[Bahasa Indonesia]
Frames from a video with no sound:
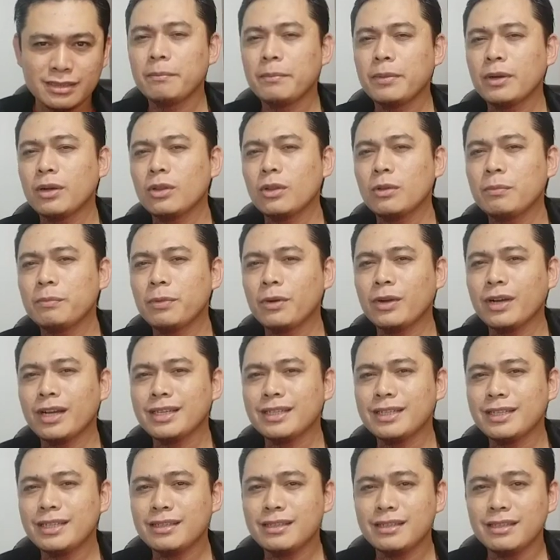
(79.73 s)

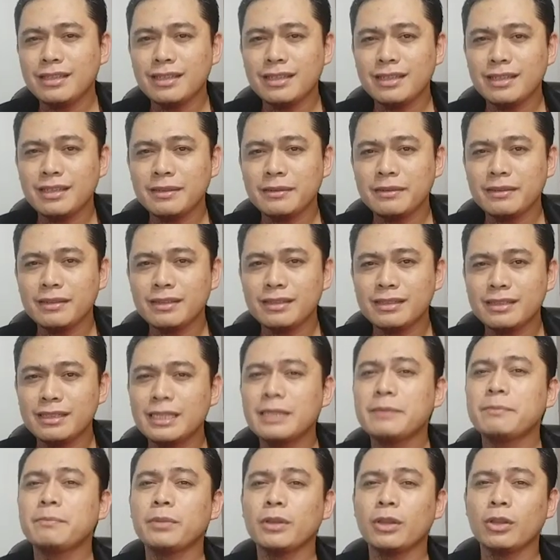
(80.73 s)
Pengelompokan ini
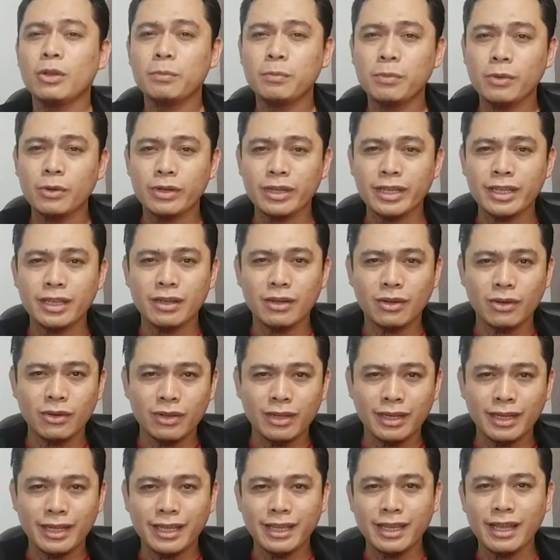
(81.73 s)
dipelopori
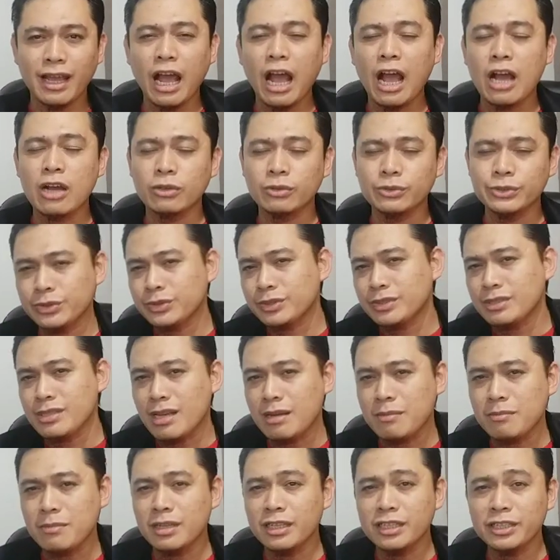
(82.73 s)
oleh August
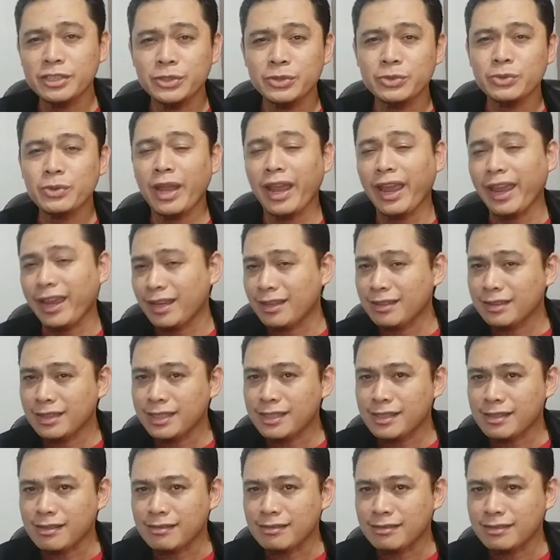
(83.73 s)
W.
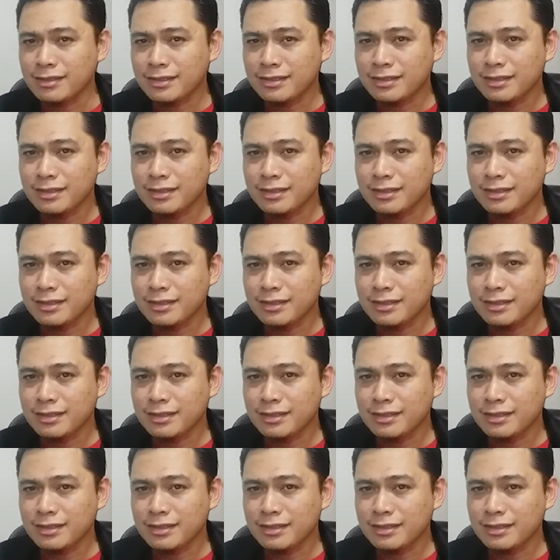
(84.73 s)
Eichler